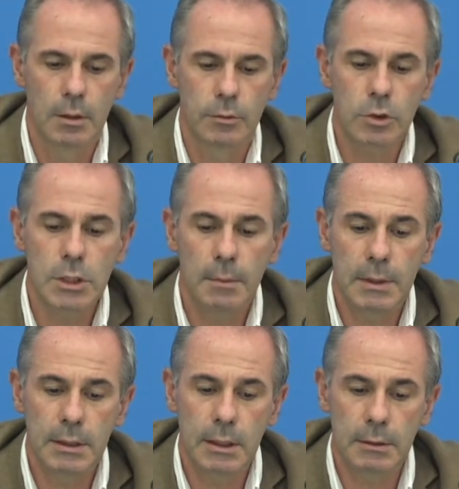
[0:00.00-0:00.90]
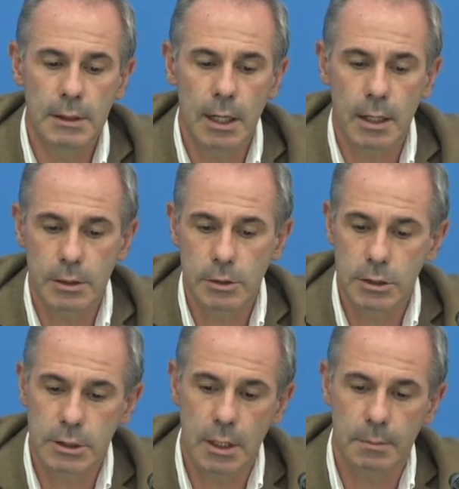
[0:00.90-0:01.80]
no solamente a nivel de las
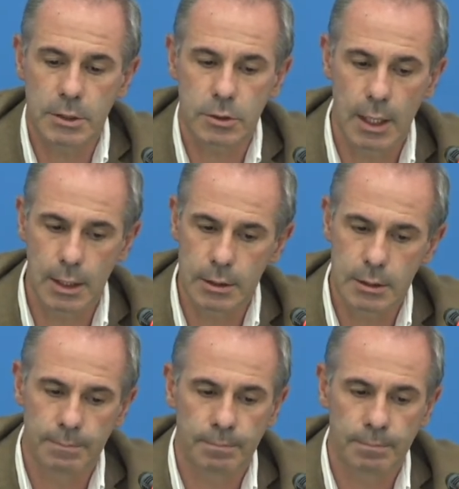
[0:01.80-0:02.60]
relaciones interpersonales,